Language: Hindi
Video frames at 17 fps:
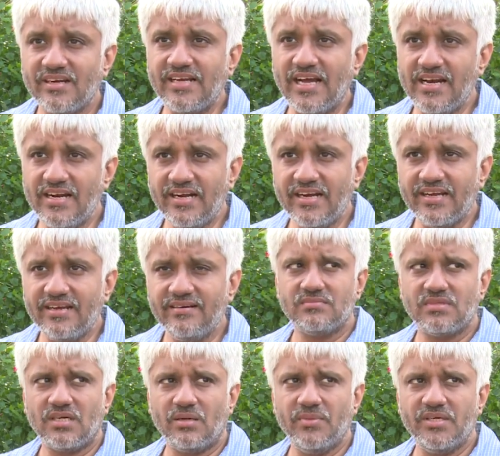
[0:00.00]
टैलेंट है
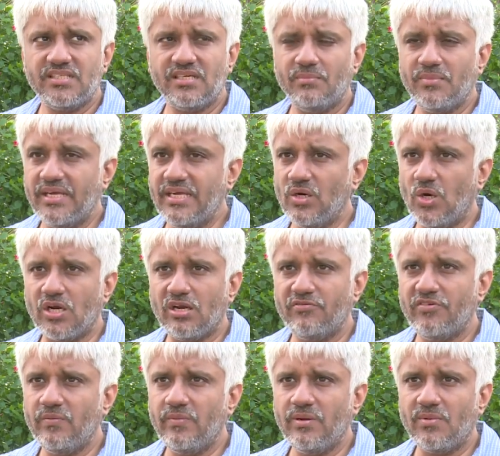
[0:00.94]
हमेशा मैं ही
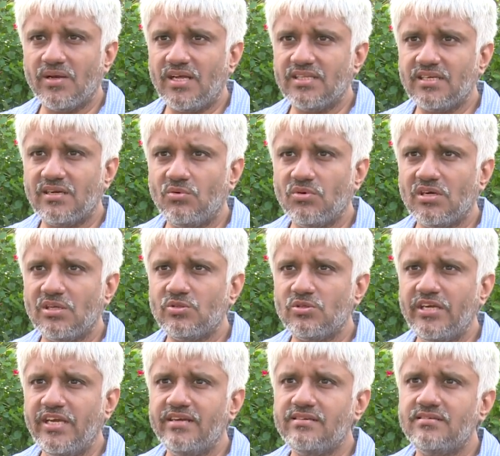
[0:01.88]
हॉरर फिल्में बनाता रहूँगा
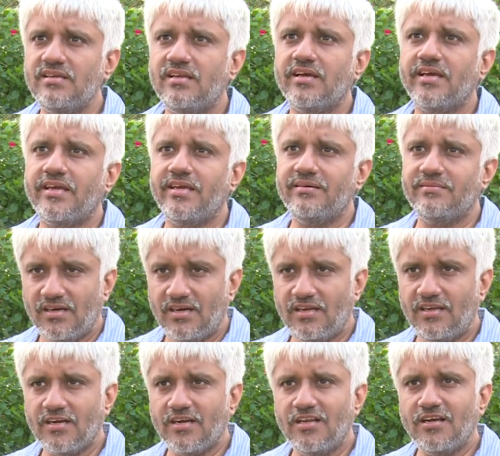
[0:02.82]
तो एक सी लगेगी
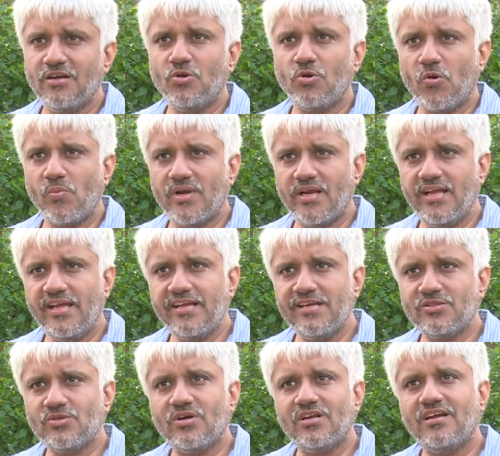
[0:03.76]
अलग अलग लोग
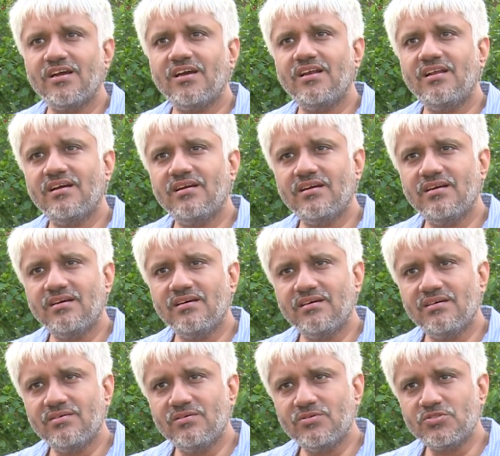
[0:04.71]
बनाएंगे तो अलग अलग
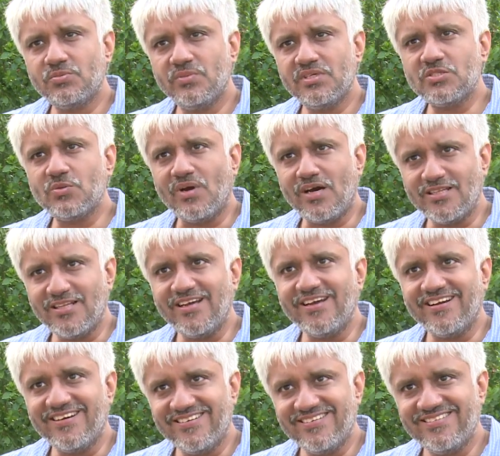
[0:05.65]
उसमें स्वाद
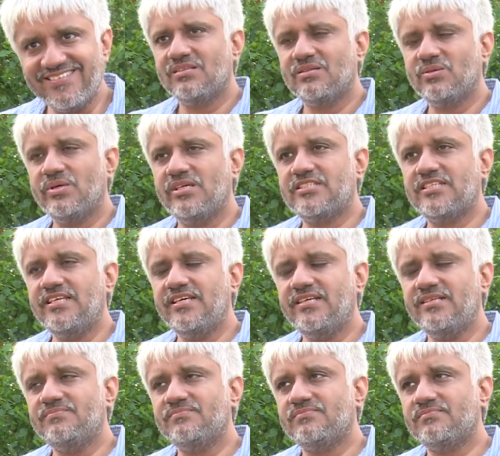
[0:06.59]
आएगा तो
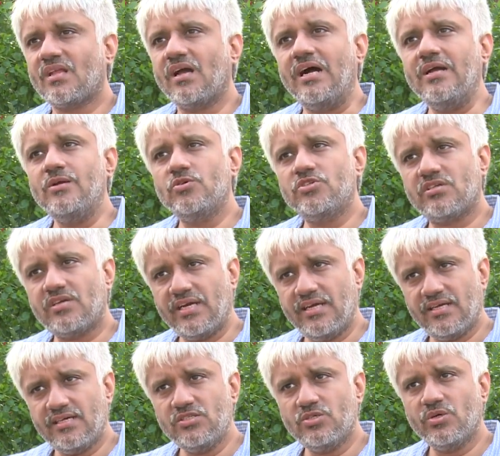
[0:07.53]
इसलिए आयुष
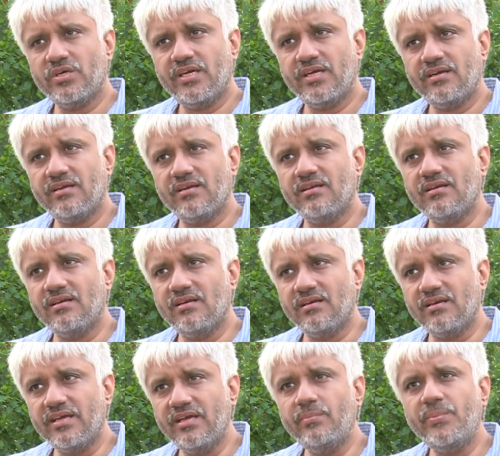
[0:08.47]
रायना जो कि
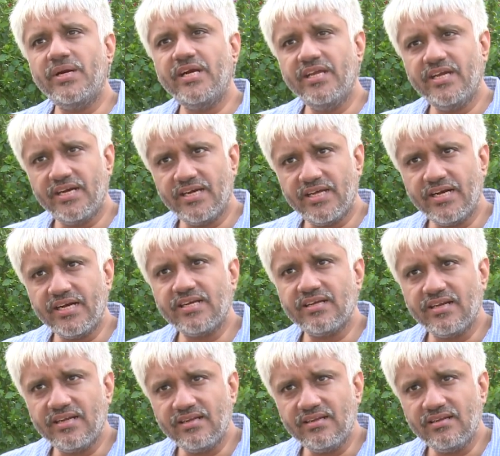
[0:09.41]
एक नए पीढ़ी के
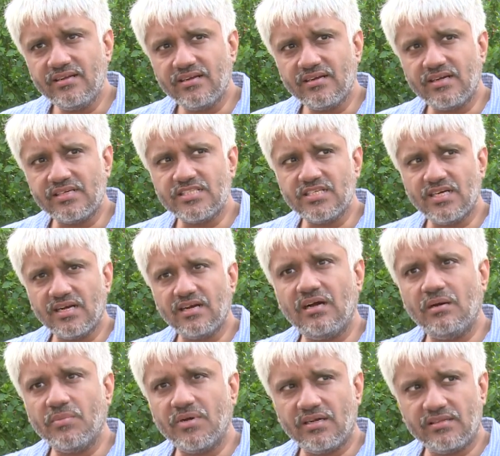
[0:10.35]
डायरेक्टर हैं अच्छा
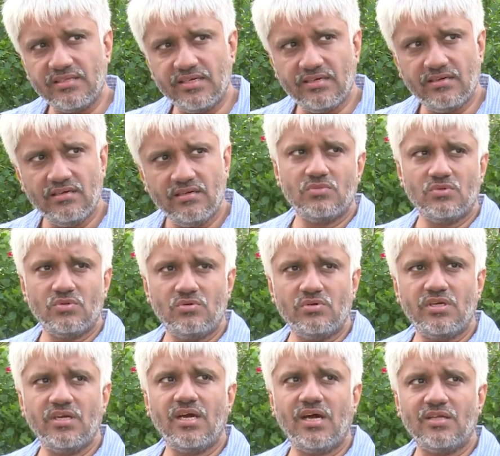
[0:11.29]
काम करते हैं
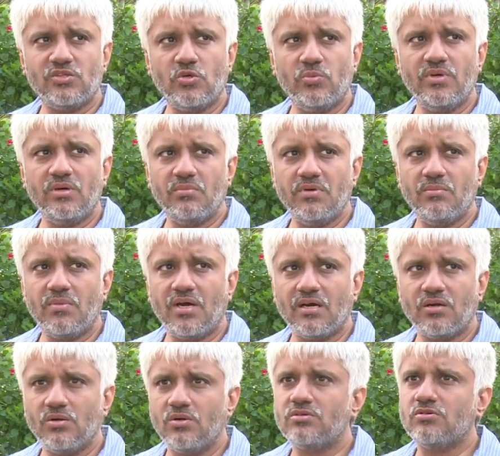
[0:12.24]
उनके हाथों में हमने
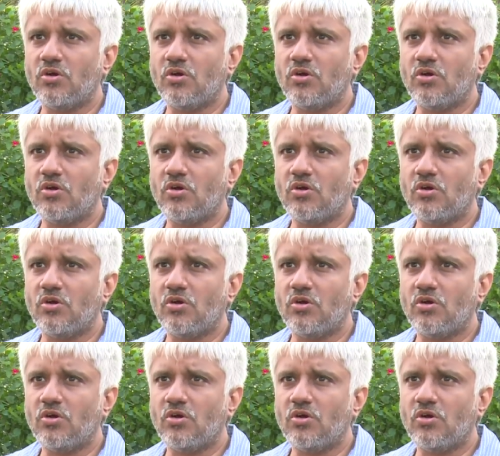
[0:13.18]
बागडोर